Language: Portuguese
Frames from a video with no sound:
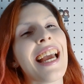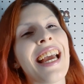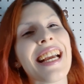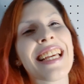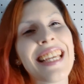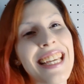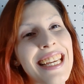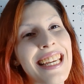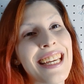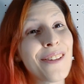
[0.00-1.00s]
é
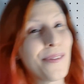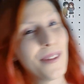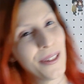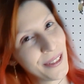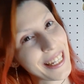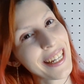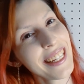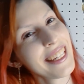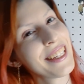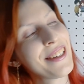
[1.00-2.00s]
que eu dublo
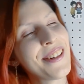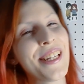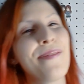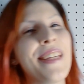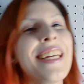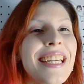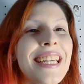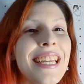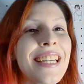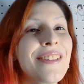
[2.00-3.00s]
Ruri em Rorimia
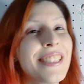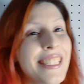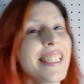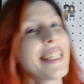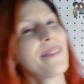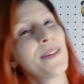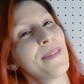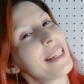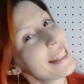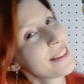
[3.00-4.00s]
e o Ti, que é meu
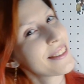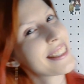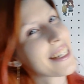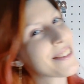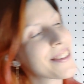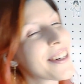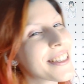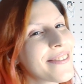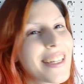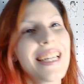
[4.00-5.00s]
marido, o Thiago
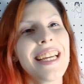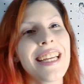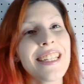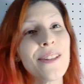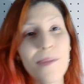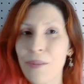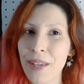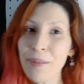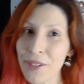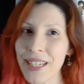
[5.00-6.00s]
Córdova, ele dublou
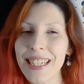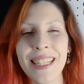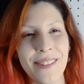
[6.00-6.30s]
Miyamura em